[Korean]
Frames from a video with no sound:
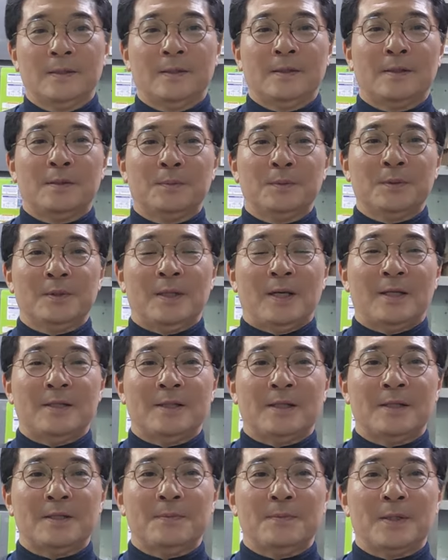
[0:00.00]
여러분
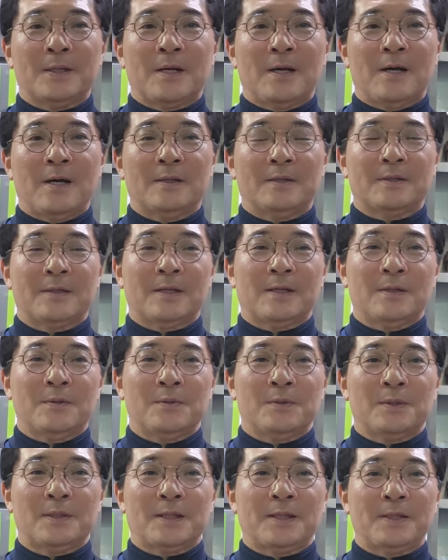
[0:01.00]
안녕하십니까
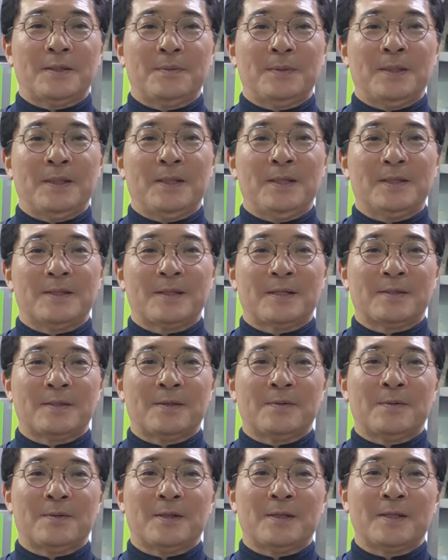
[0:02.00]
차관요리사TV
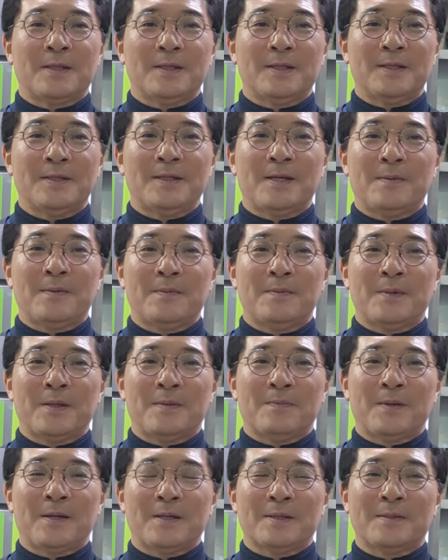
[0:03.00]
장사노랑이
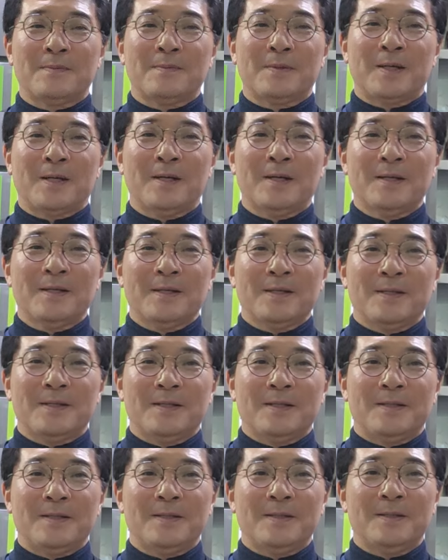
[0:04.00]
이세입니다 반갑습니다
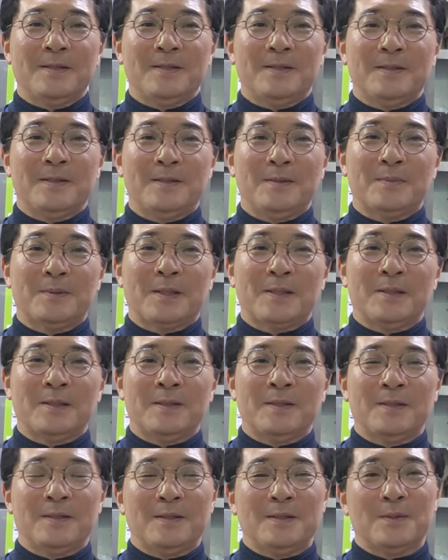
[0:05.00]

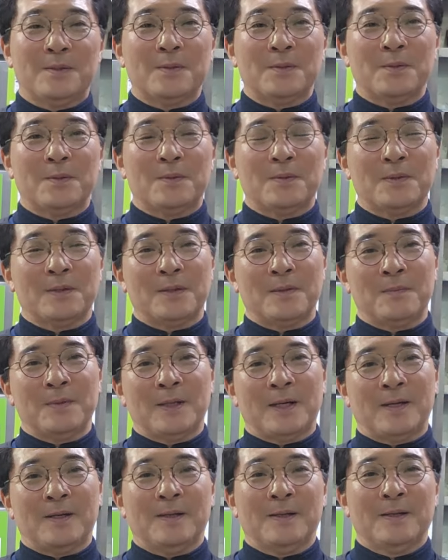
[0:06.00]
2024년 2월
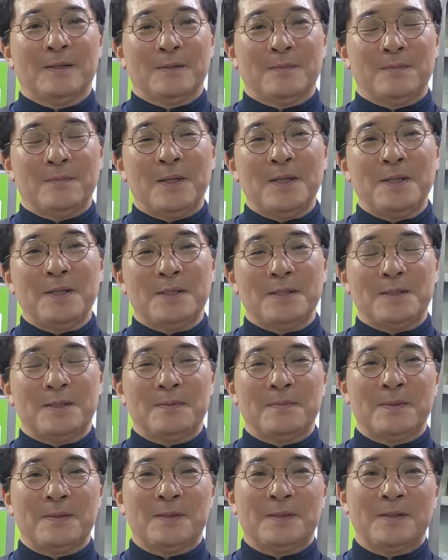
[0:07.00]
5일입니다 며칠
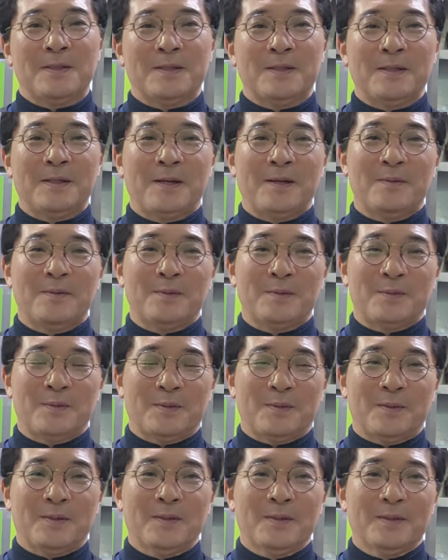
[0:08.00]
있으면 설이
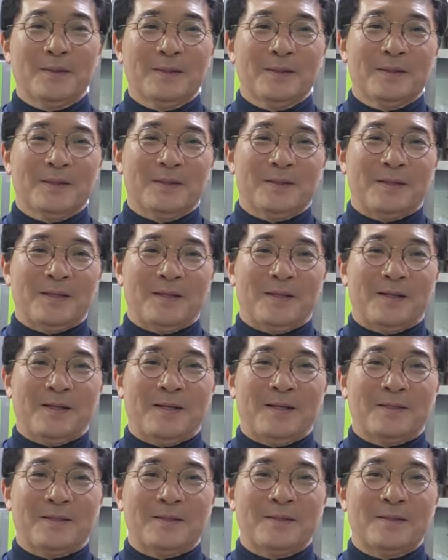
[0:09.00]
다가오죠
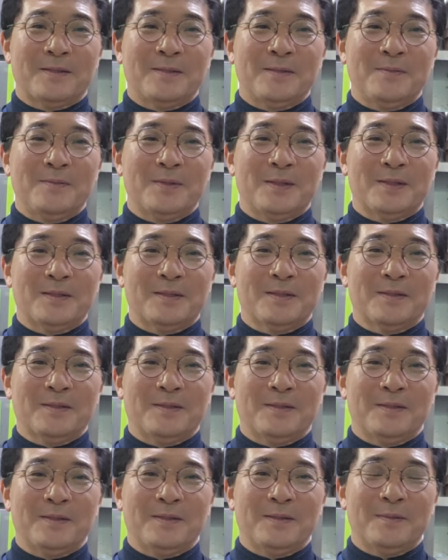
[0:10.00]
야, 설을 위해서
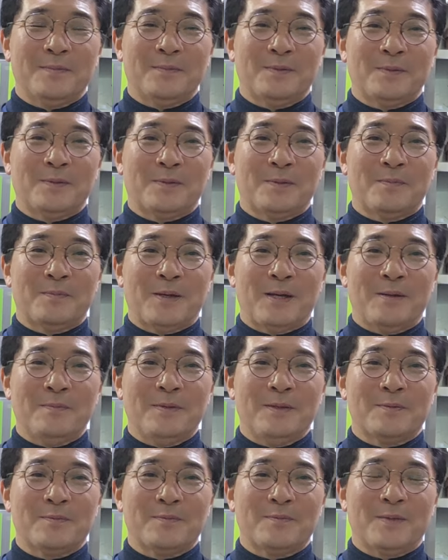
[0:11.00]
여러분들도
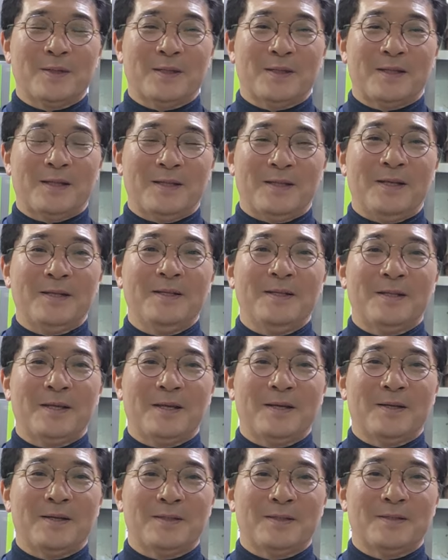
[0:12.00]
마음의 준비가 단단히
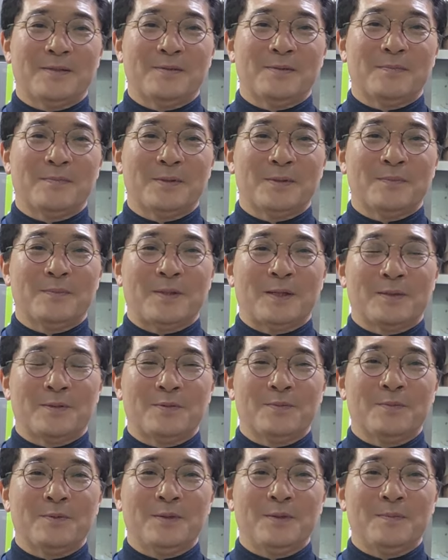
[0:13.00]
되어가 있을 줄 믿습니다
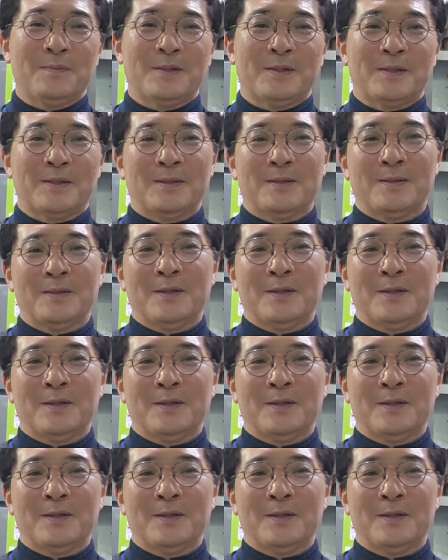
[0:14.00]
주부님들은